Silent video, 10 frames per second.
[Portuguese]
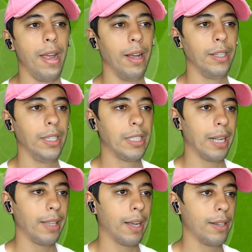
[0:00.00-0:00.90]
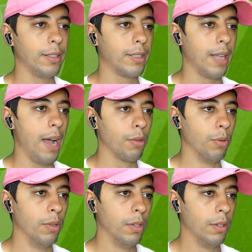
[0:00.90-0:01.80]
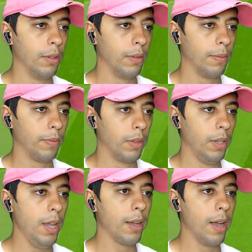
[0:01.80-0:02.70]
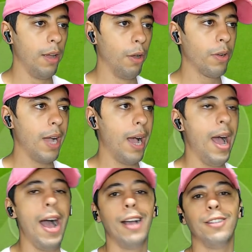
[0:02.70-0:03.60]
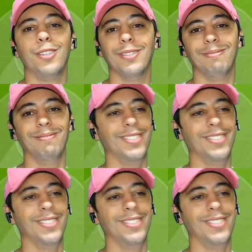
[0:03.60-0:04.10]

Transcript: A gente já tá cansado. Ih, ganhou no Carrad, ah,